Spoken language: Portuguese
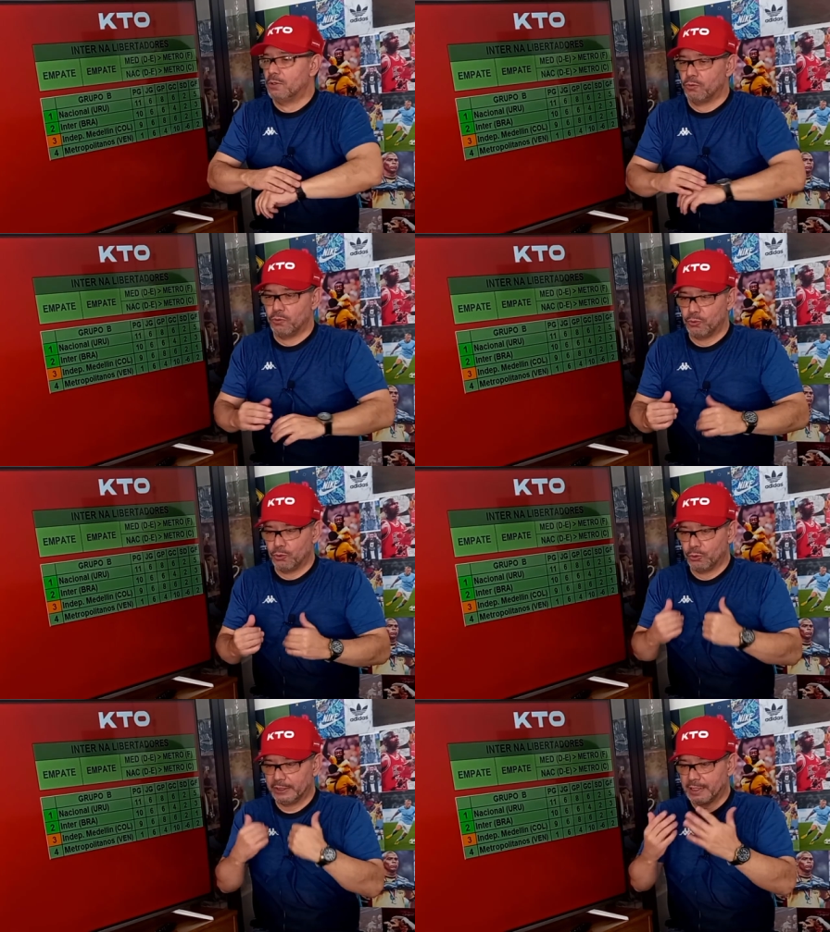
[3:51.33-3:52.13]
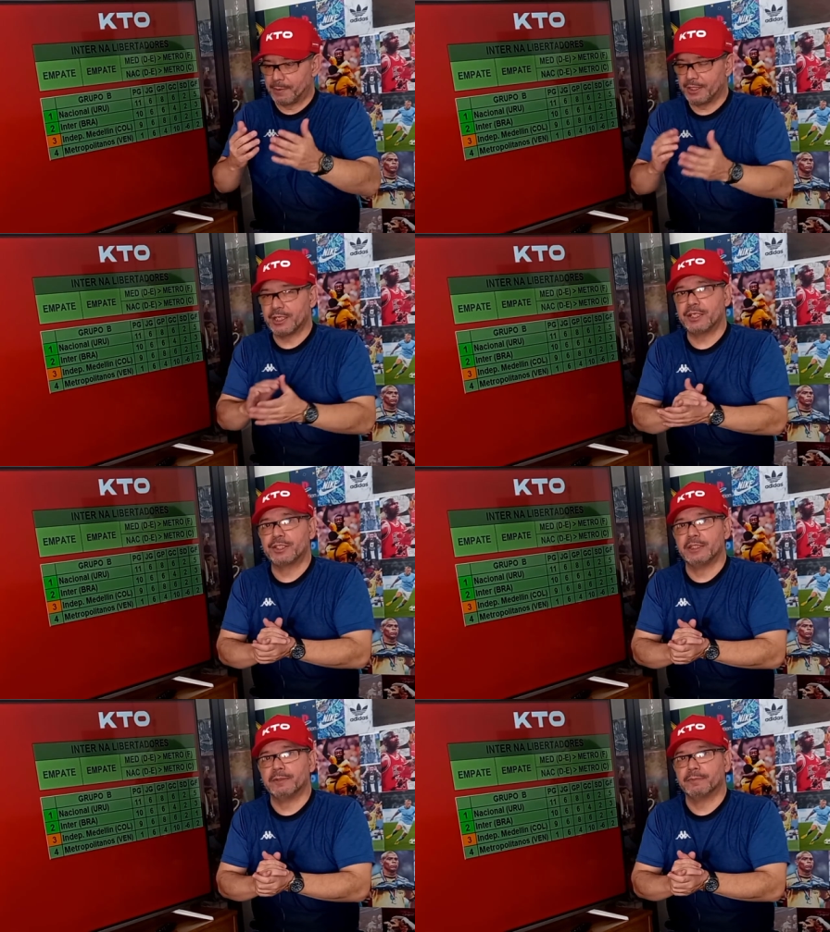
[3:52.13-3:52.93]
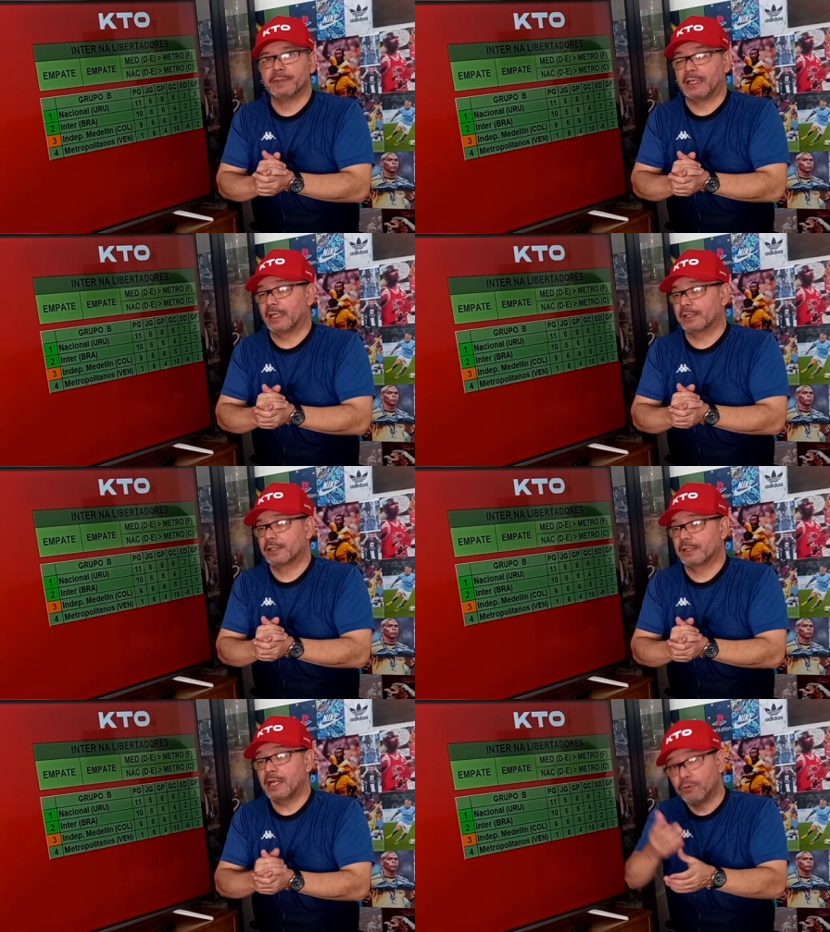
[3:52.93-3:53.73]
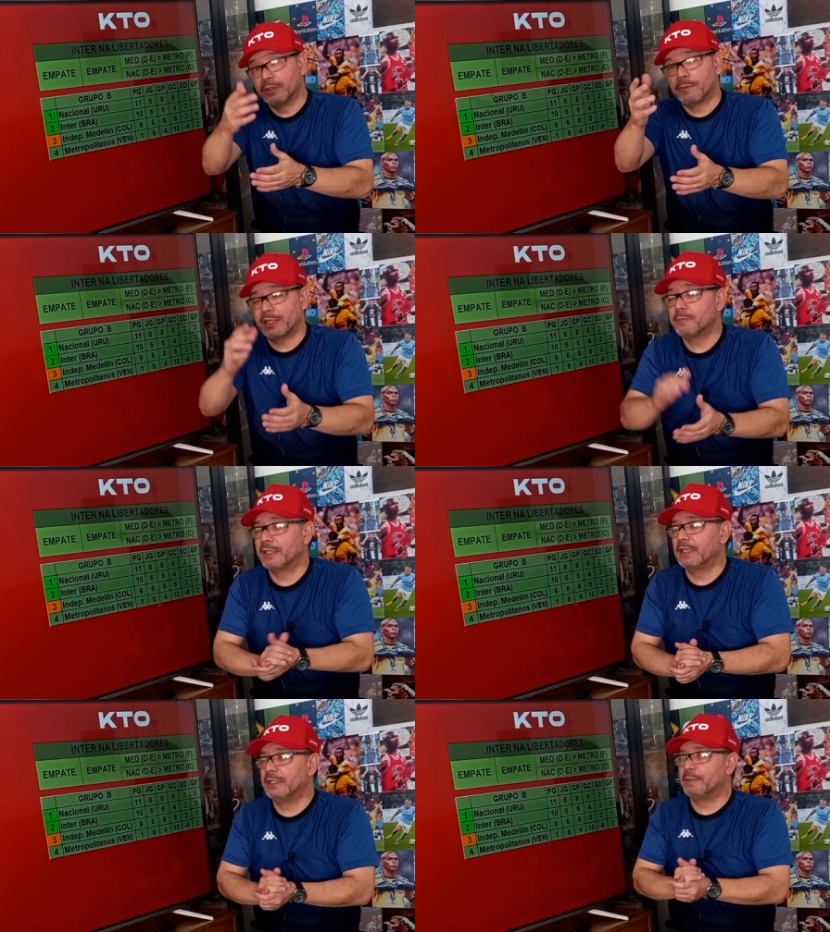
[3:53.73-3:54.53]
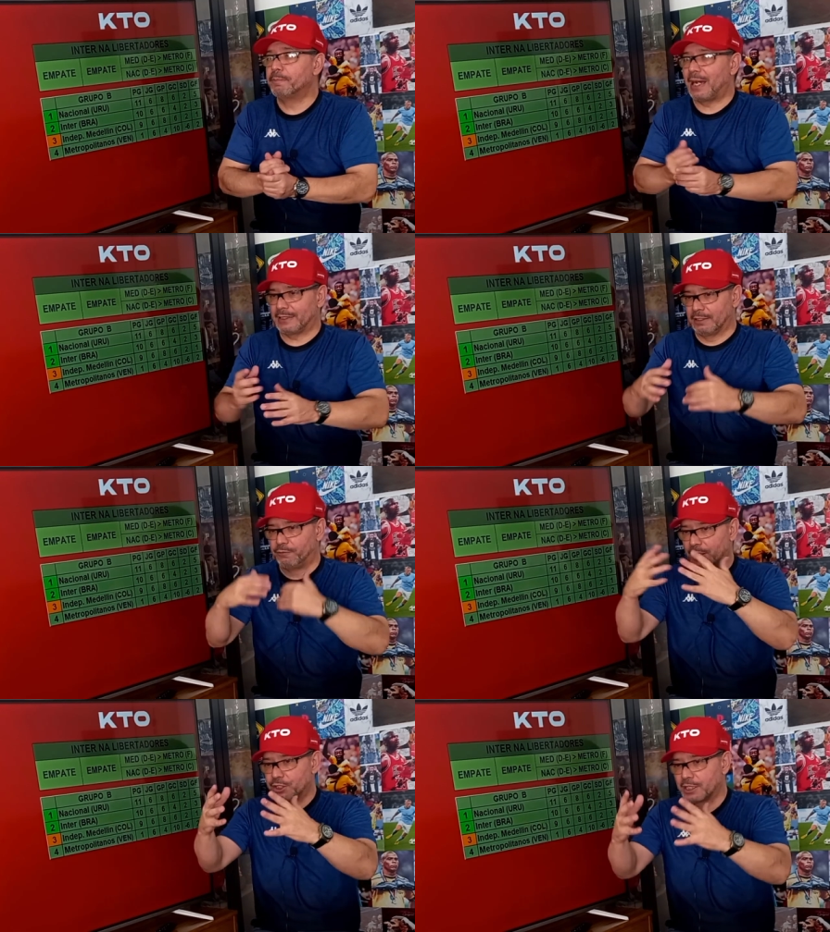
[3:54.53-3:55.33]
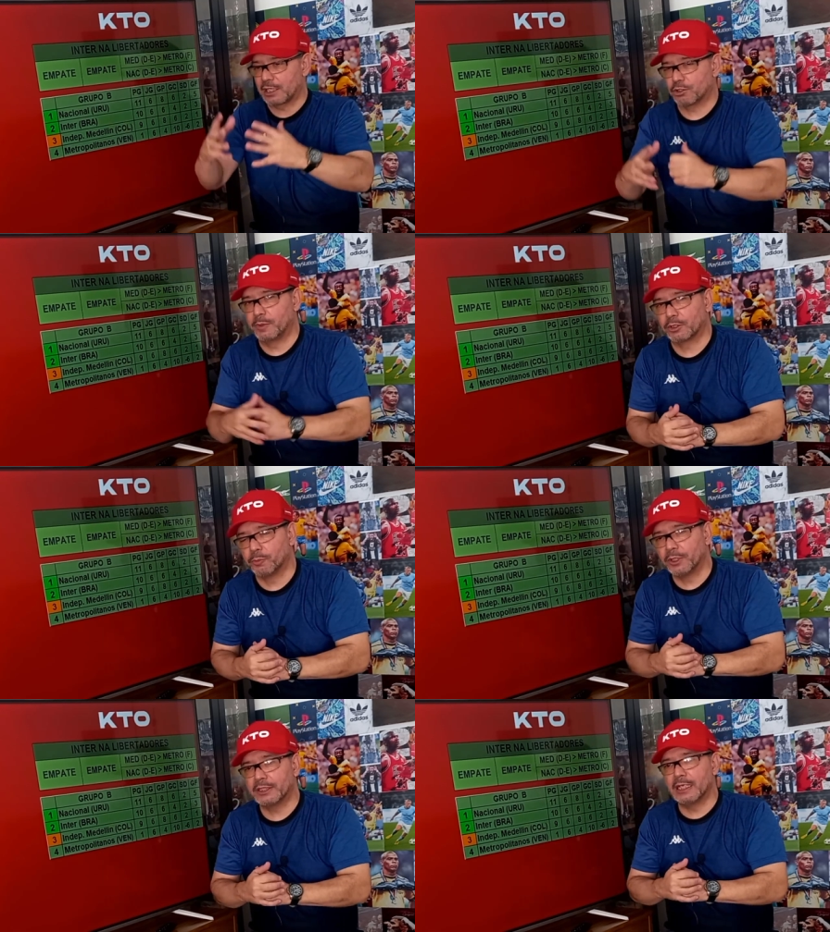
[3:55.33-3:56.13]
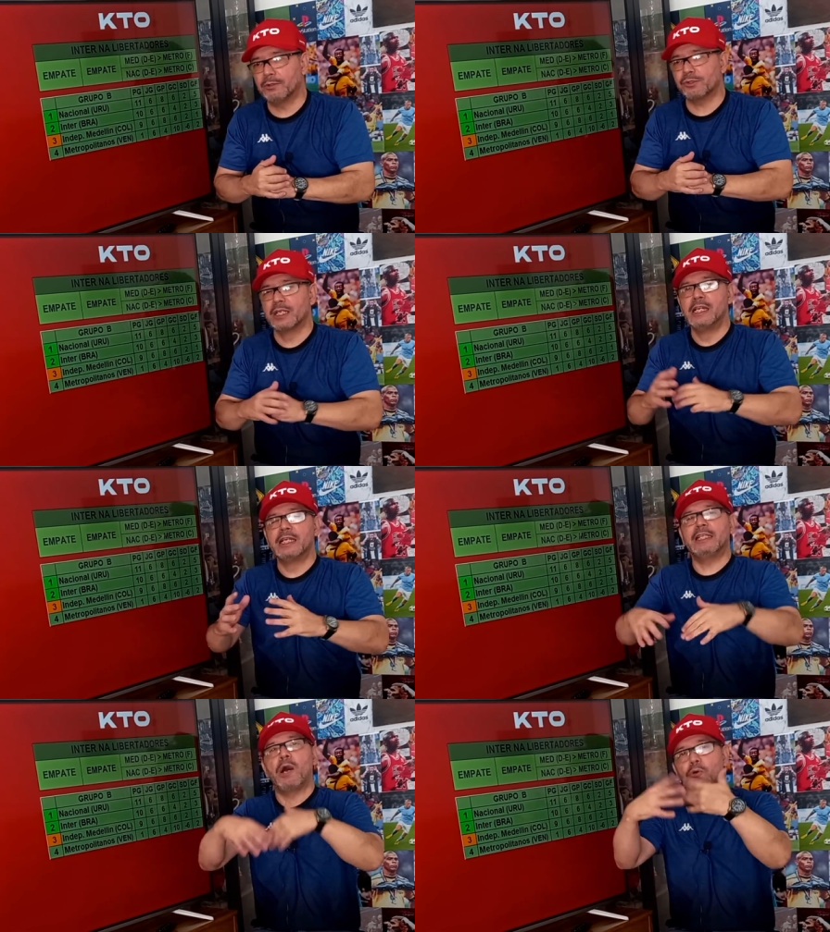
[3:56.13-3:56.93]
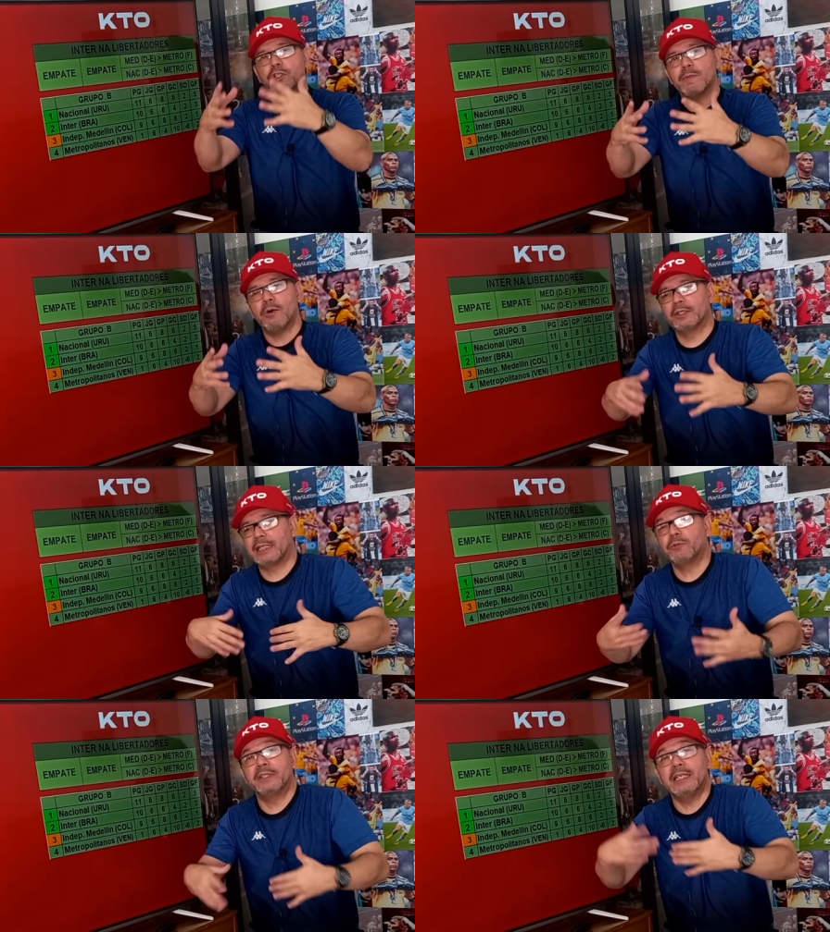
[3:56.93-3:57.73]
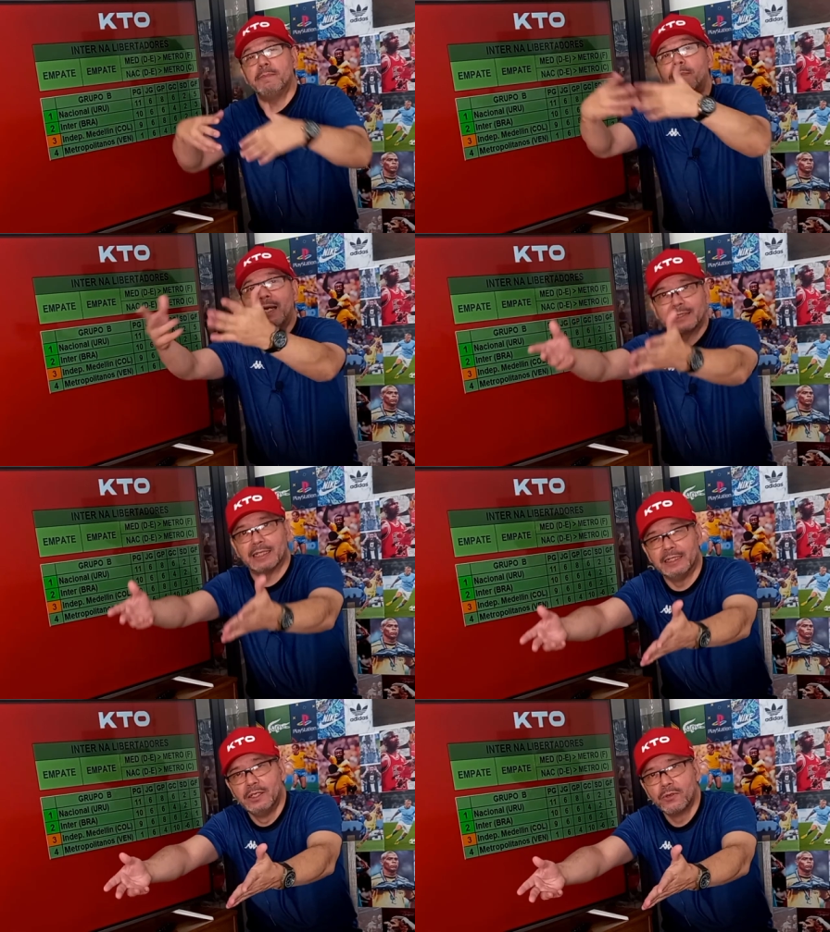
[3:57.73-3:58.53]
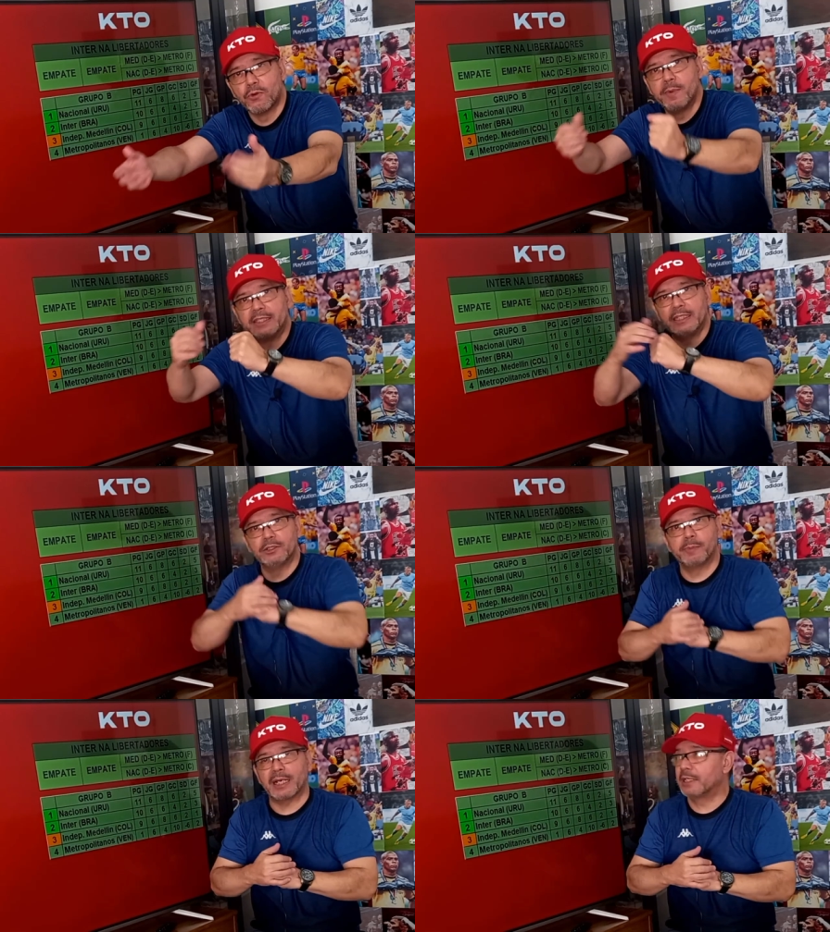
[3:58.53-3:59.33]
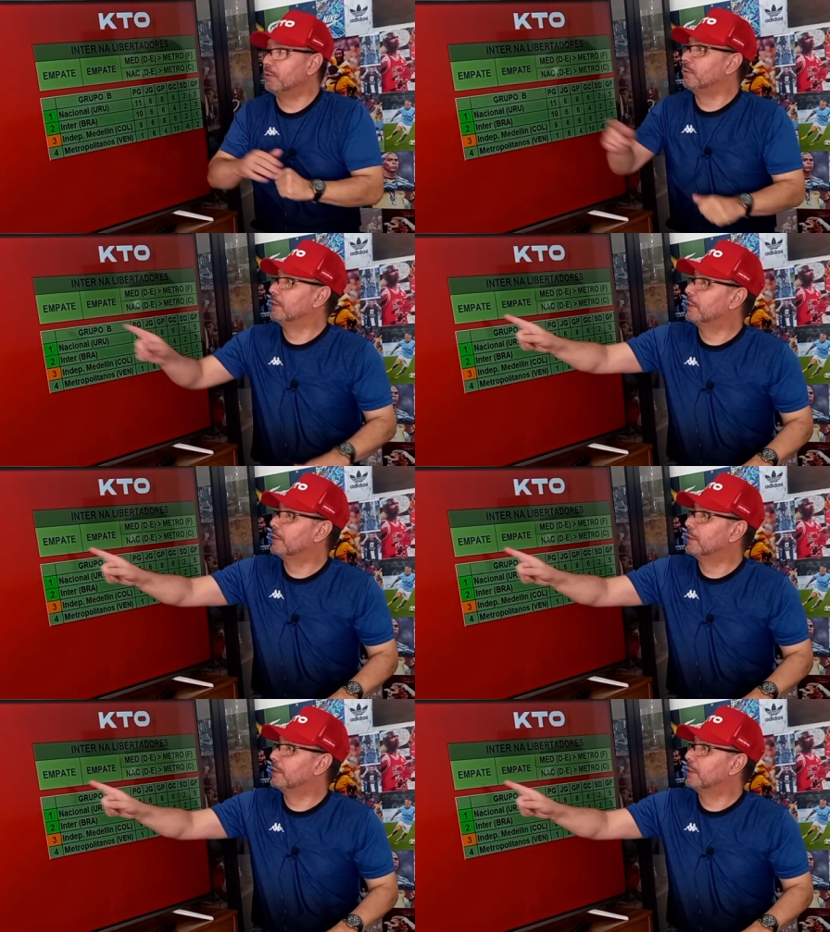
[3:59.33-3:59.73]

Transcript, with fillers: o Independiente, aliás, é o Independiente Medellín empata fora de casa com o Metropolitanos e na última rodada o Inter empata com o Medellín no Beira-Rio.